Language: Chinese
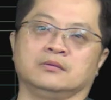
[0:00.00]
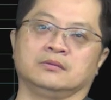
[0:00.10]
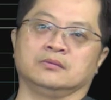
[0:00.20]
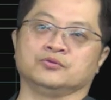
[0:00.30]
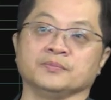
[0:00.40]

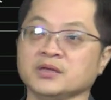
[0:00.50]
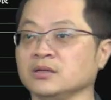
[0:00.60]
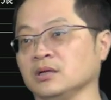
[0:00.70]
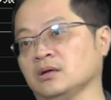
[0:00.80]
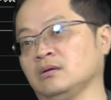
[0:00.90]
随便
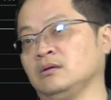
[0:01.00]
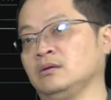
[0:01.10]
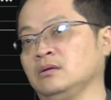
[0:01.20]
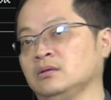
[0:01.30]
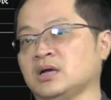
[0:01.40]
你啊，
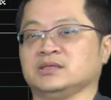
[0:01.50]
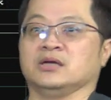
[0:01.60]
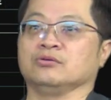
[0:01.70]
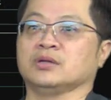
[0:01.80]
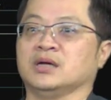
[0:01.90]
他强
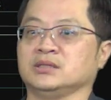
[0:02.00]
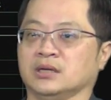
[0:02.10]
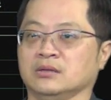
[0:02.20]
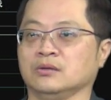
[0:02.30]
由他强，